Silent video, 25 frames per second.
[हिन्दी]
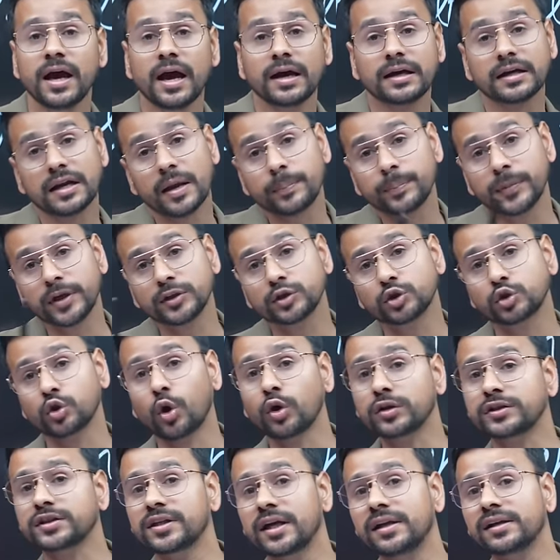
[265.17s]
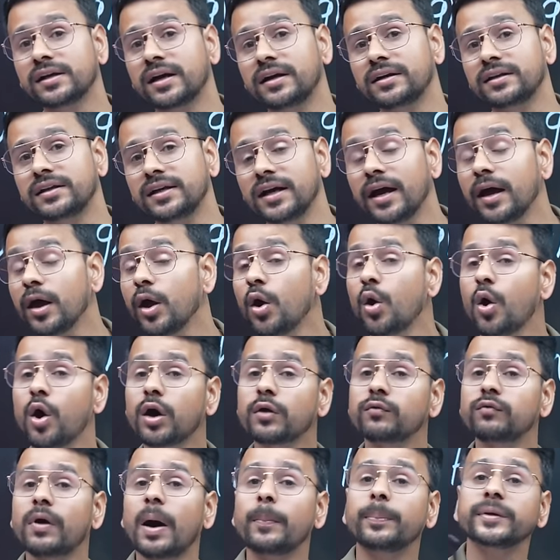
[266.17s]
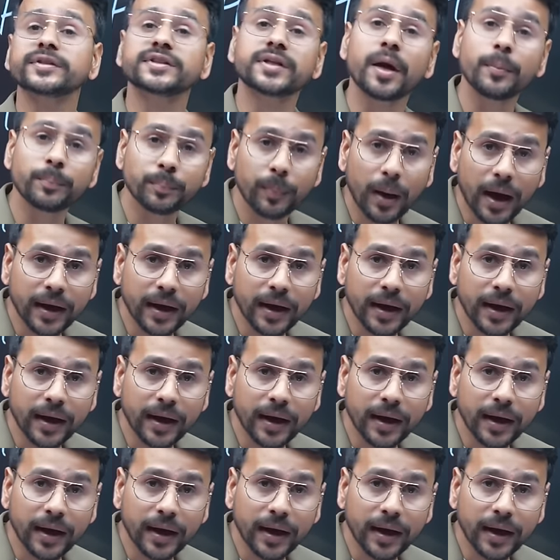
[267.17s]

अगर आपने शॉर्ट सेल कर दिया और वापस आप